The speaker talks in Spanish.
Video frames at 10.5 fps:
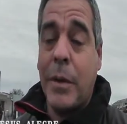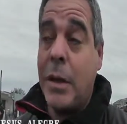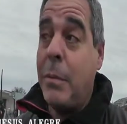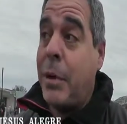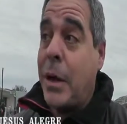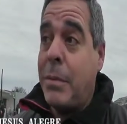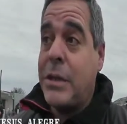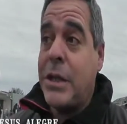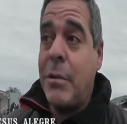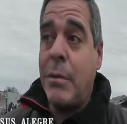Y por ahí
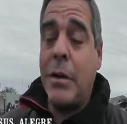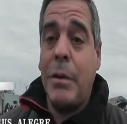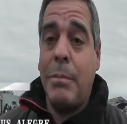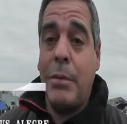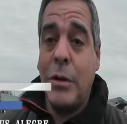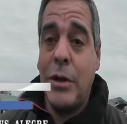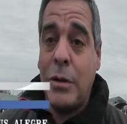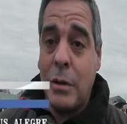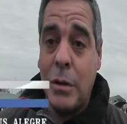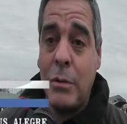pensábamos que los
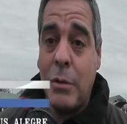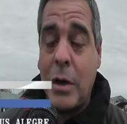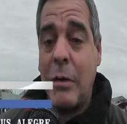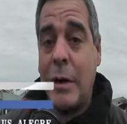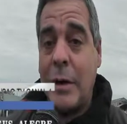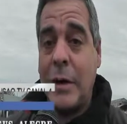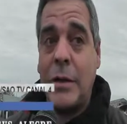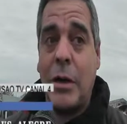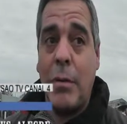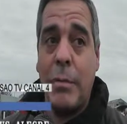chicos de Boca iban a
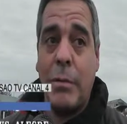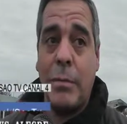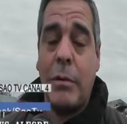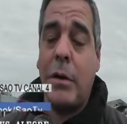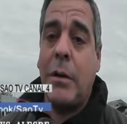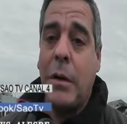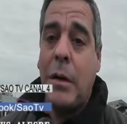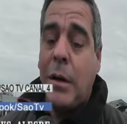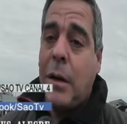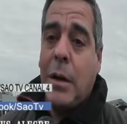hacer lo mismo, pero bueno,
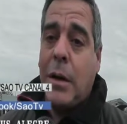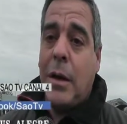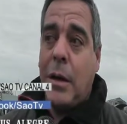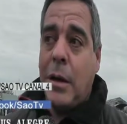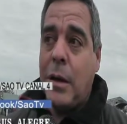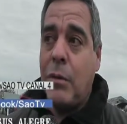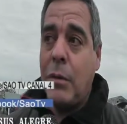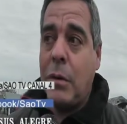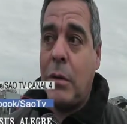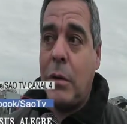eh,
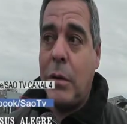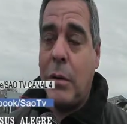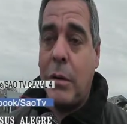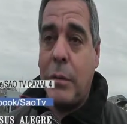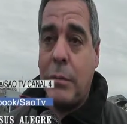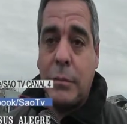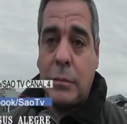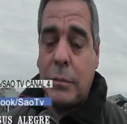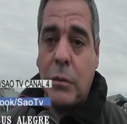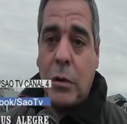uno
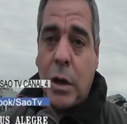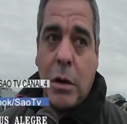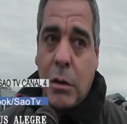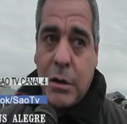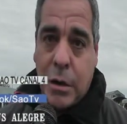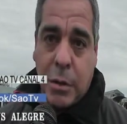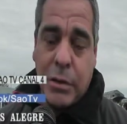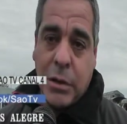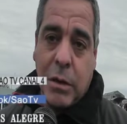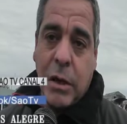no es que los hace
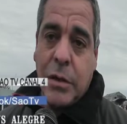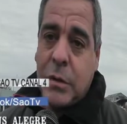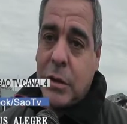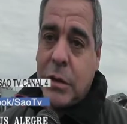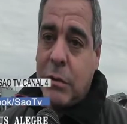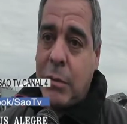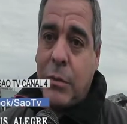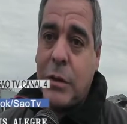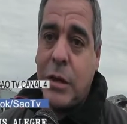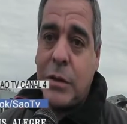responsables a ellos,
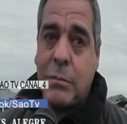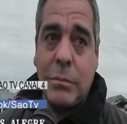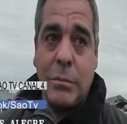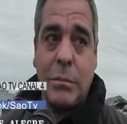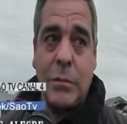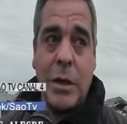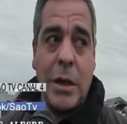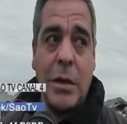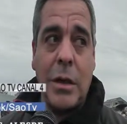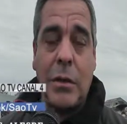sabemos que son
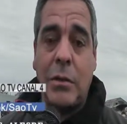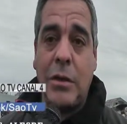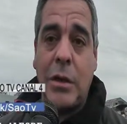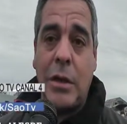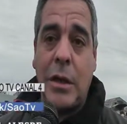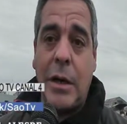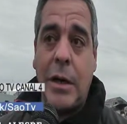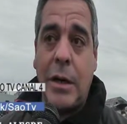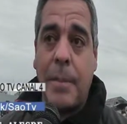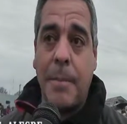gente que no se
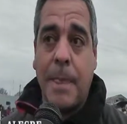la...